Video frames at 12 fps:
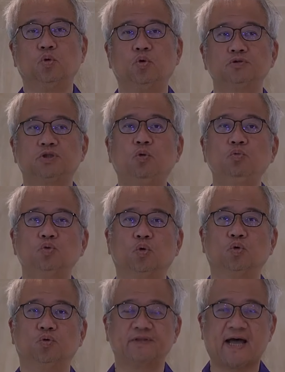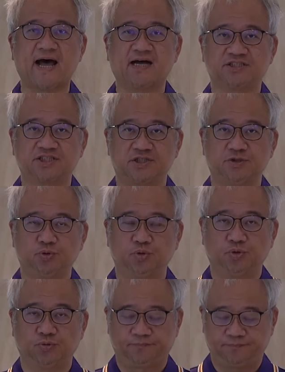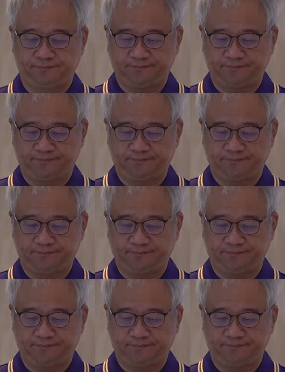读中途那士入，